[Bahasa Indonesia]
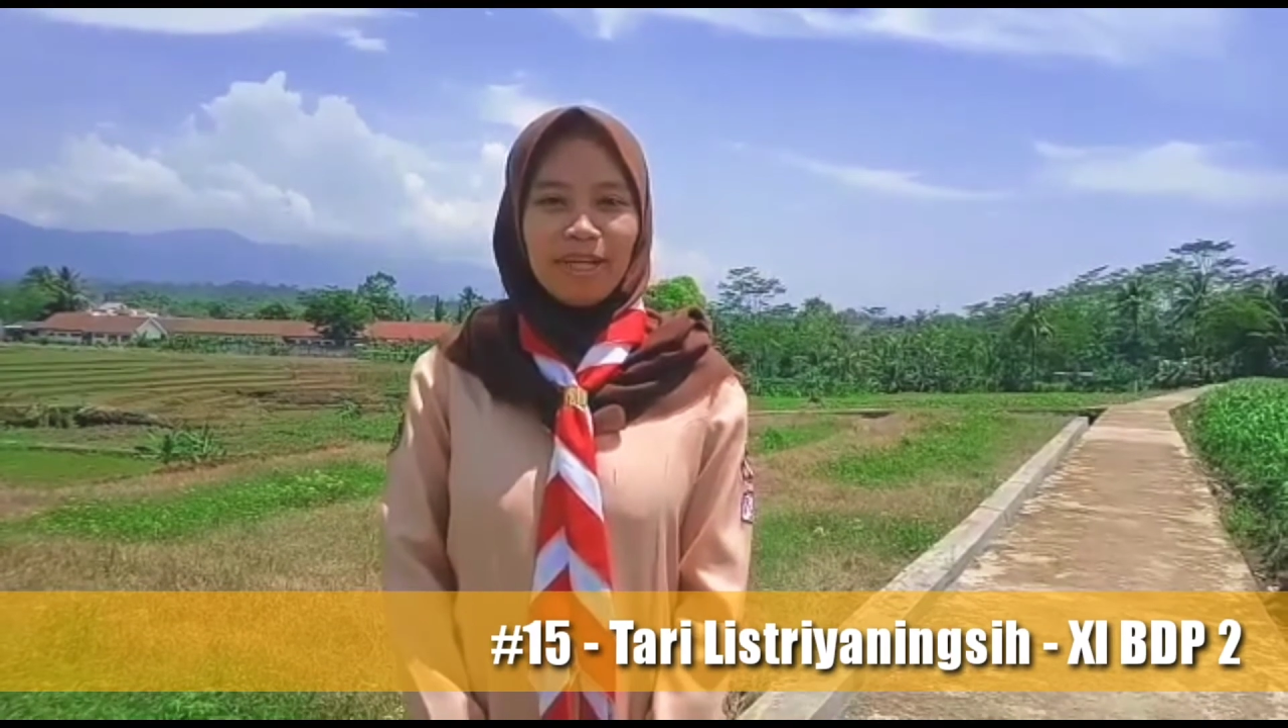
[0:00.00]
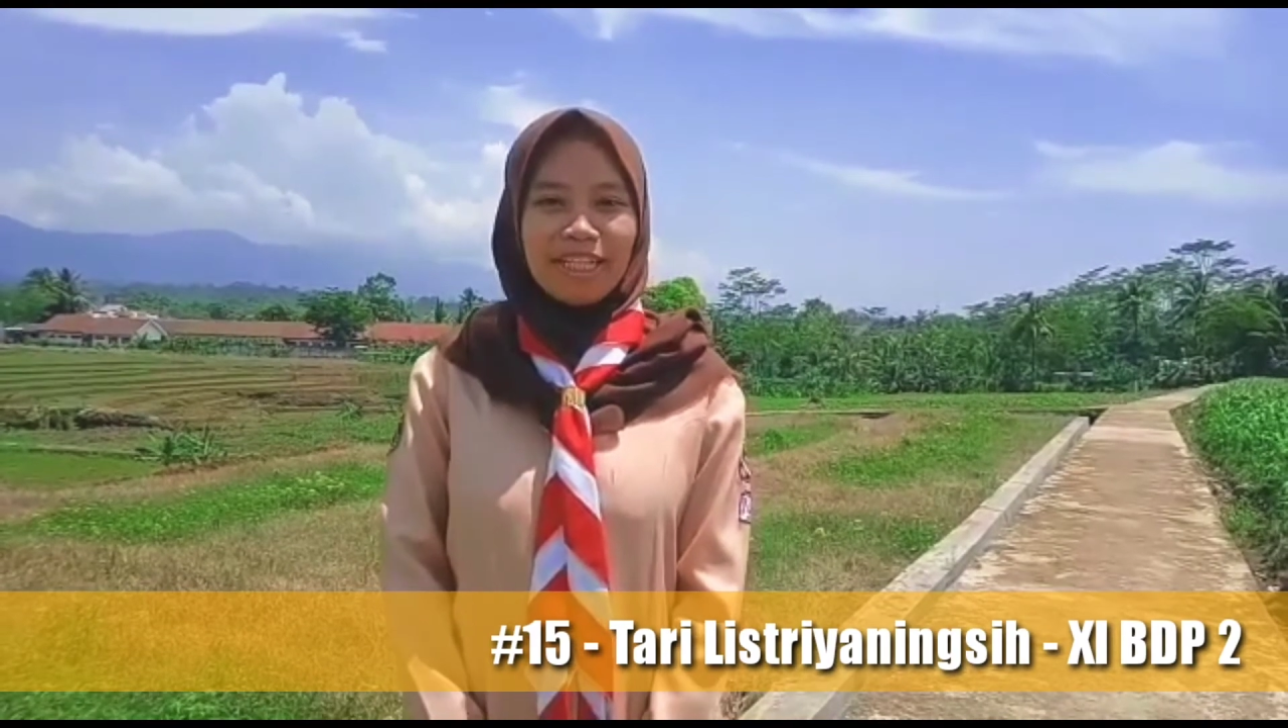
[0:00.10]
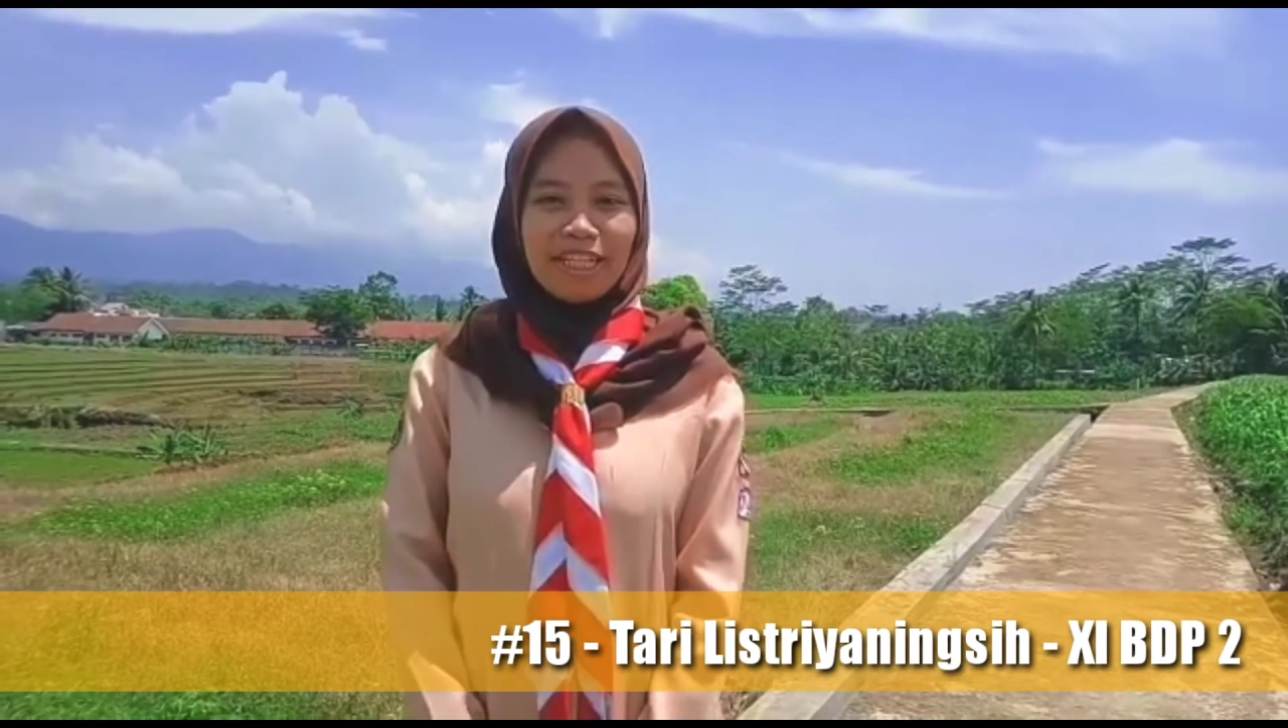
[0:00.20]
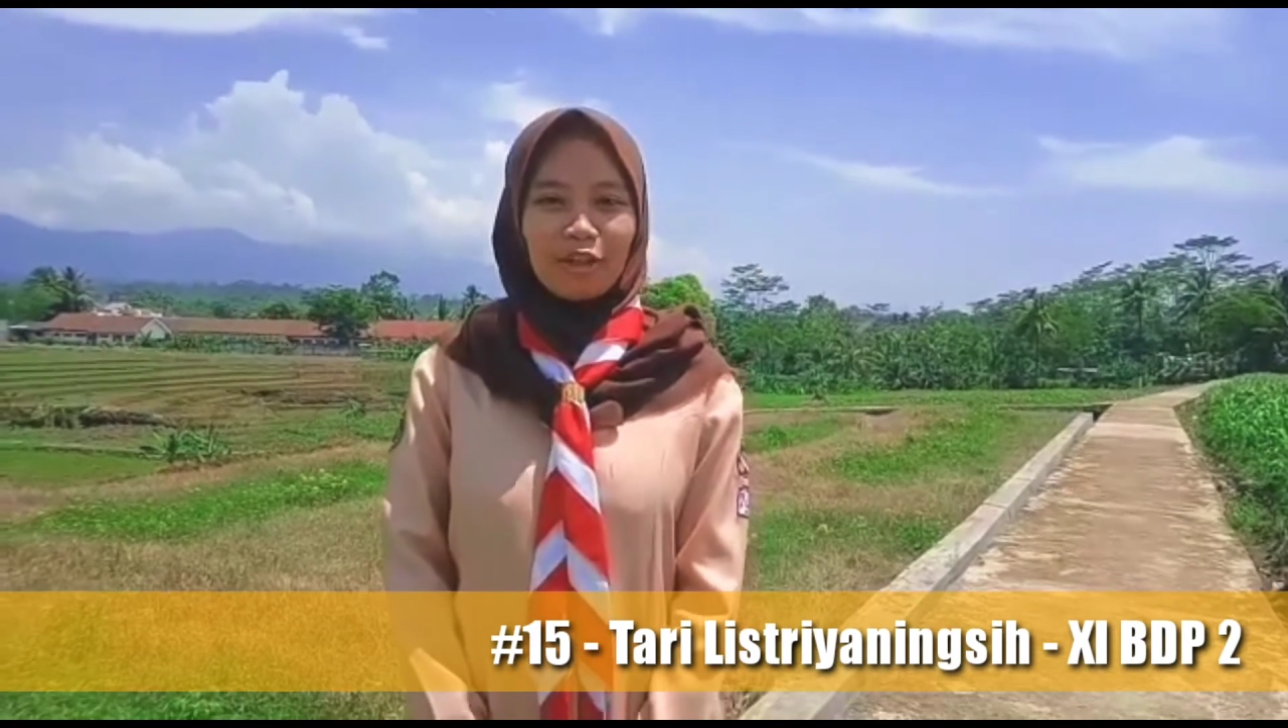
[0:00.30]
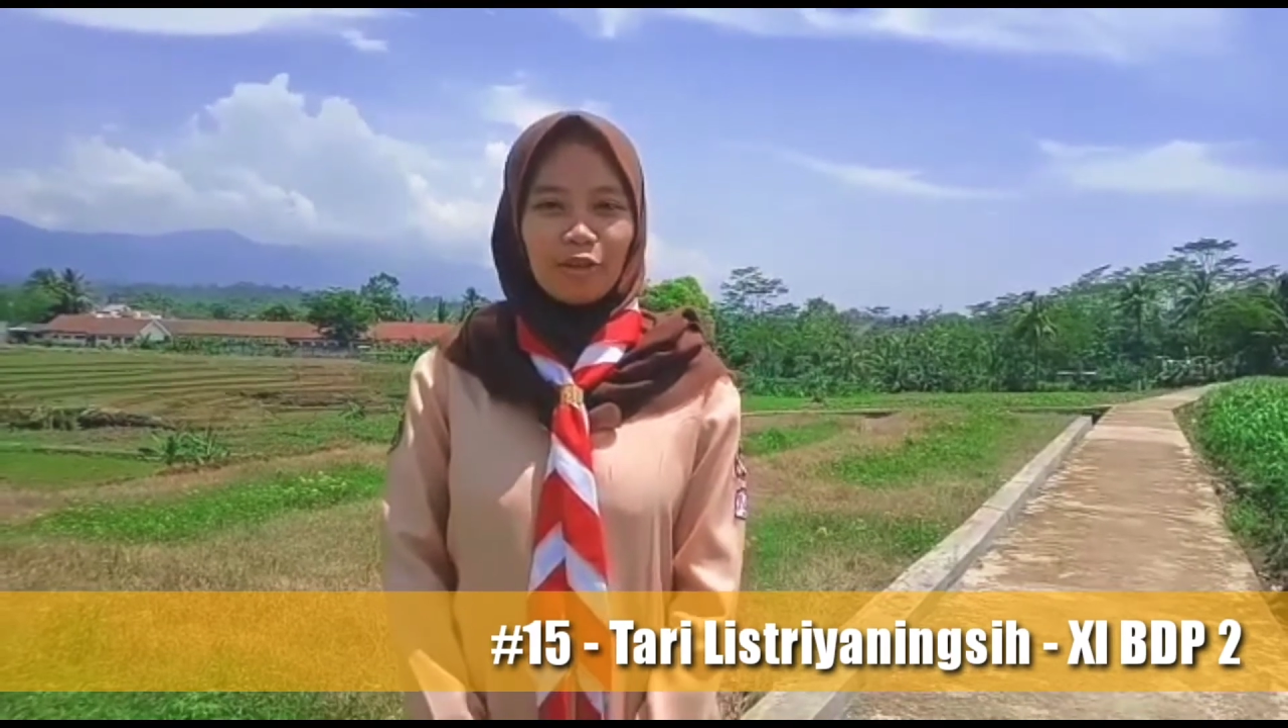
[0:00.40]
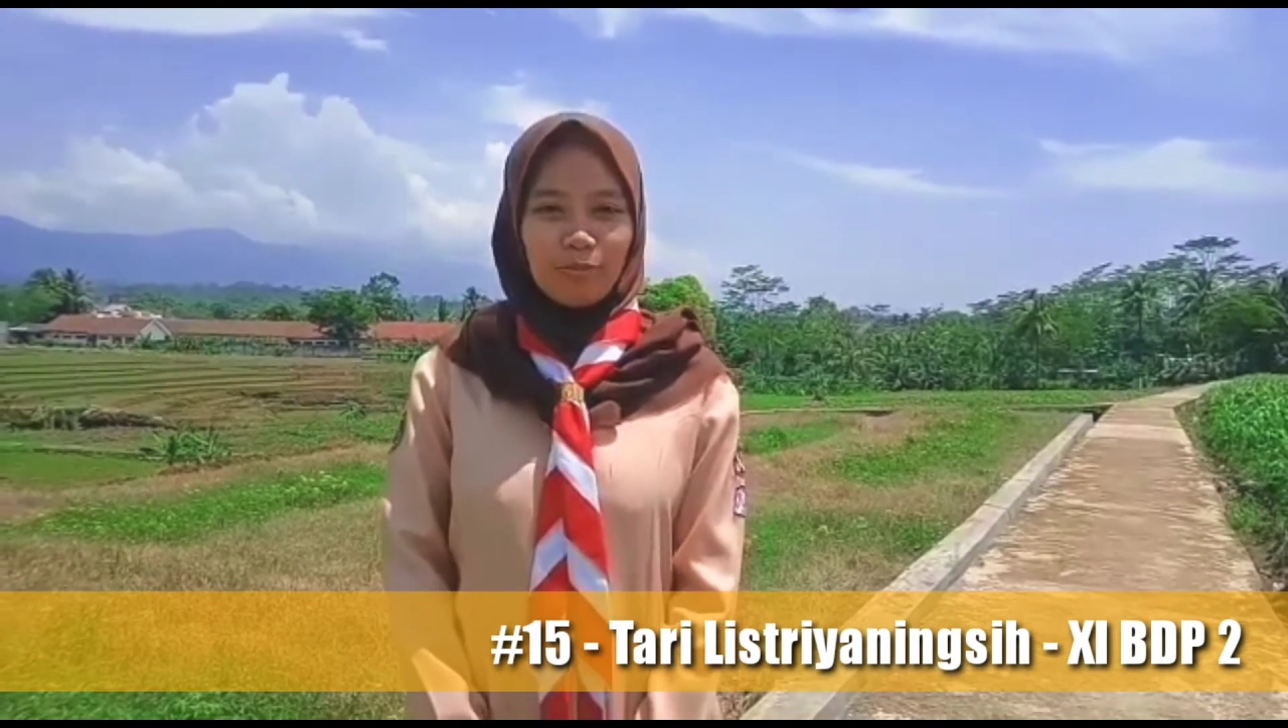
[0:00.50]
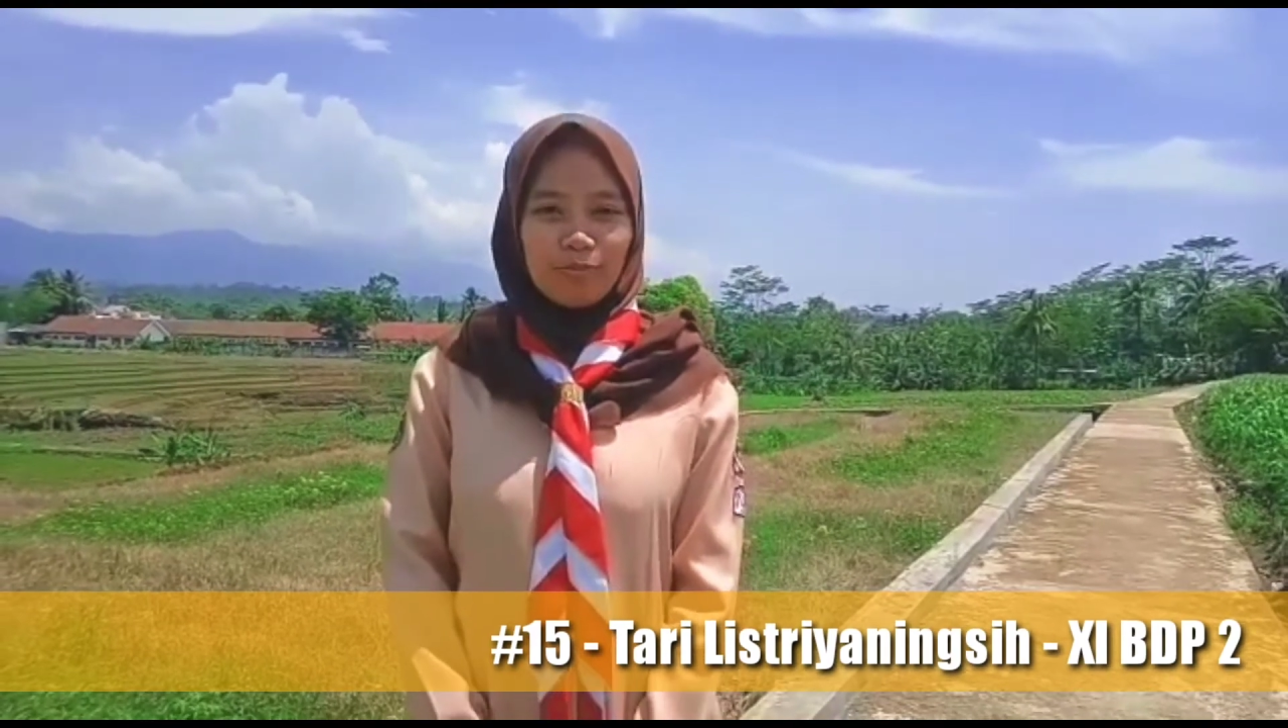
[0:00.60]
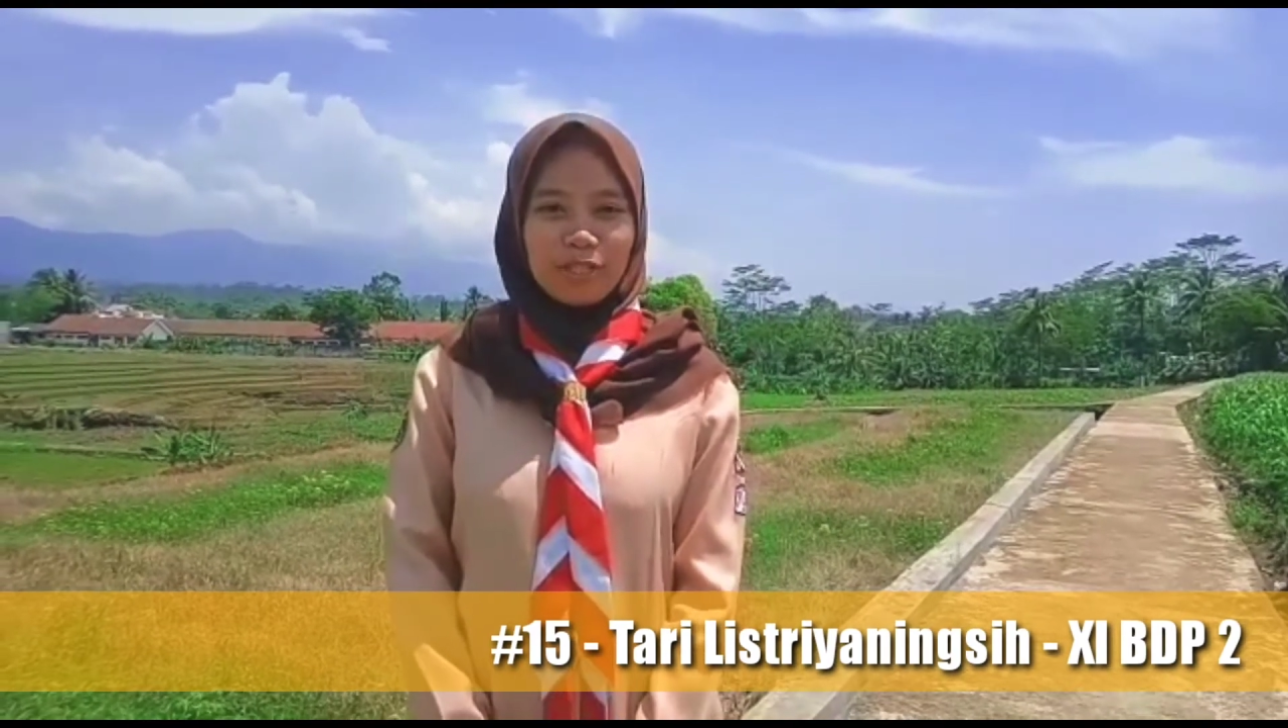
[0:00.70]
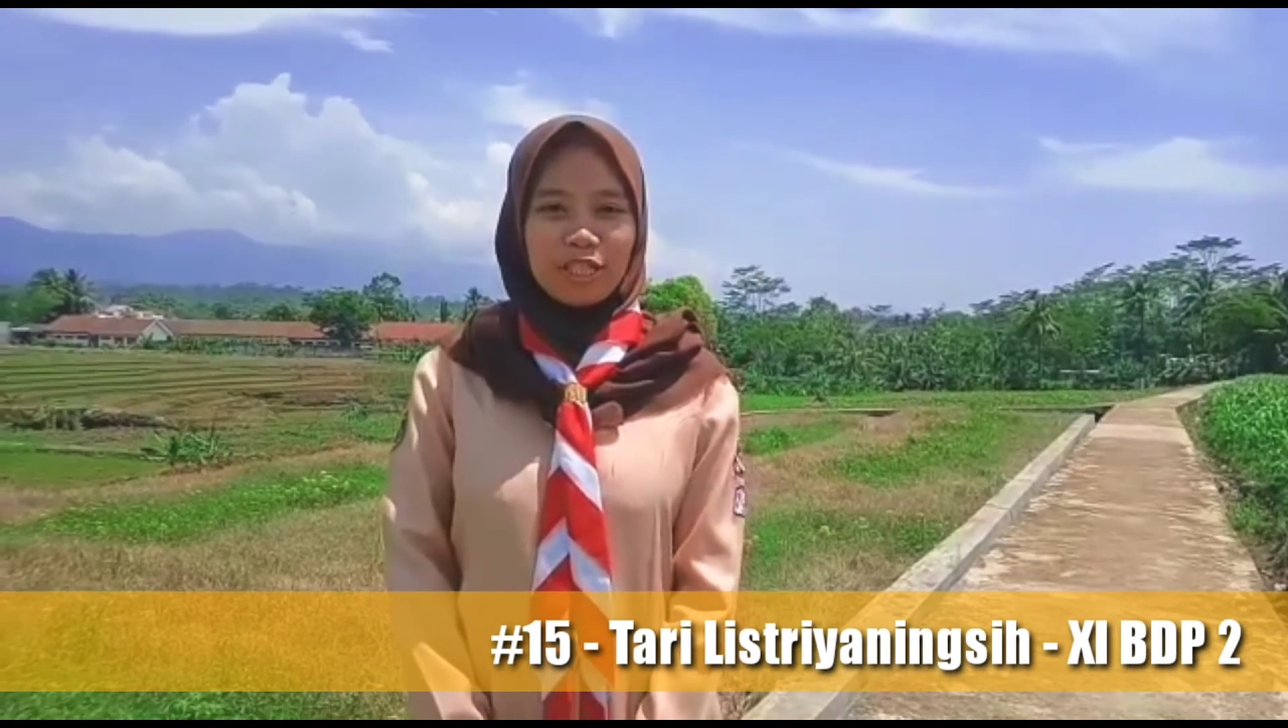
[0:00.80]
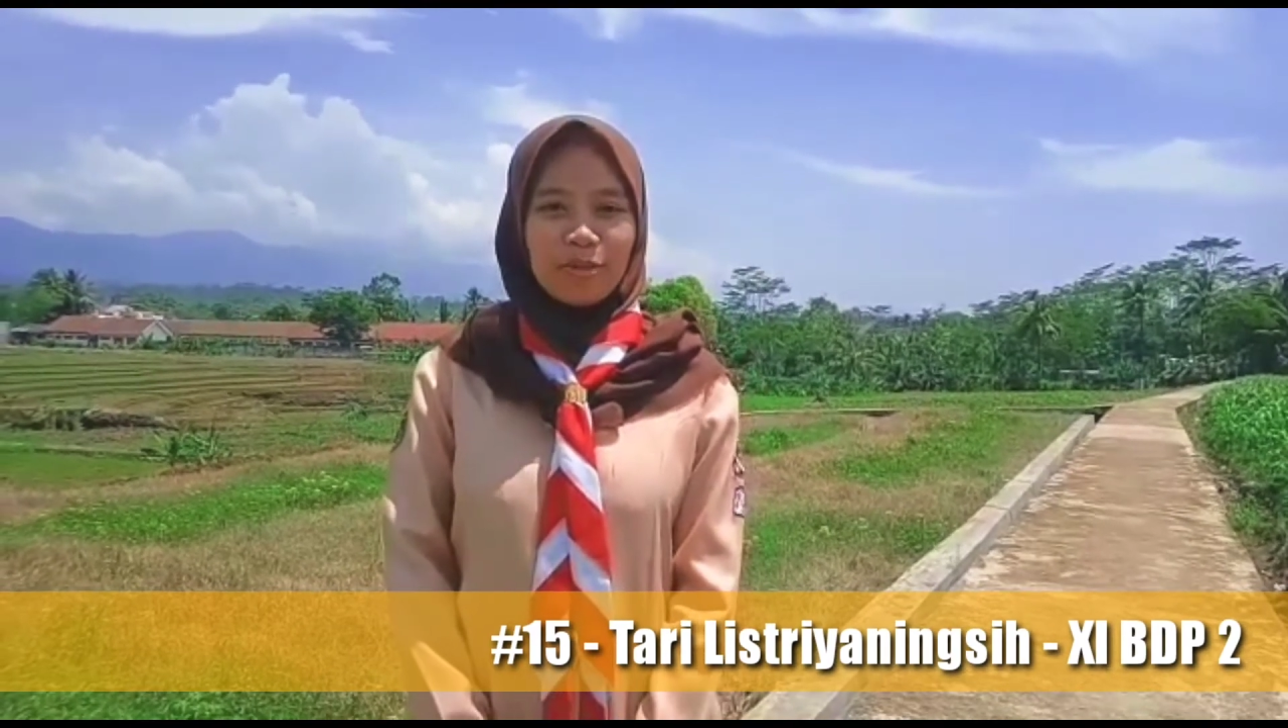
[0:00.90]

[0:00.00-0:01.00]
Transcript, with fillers: Mandiri Group,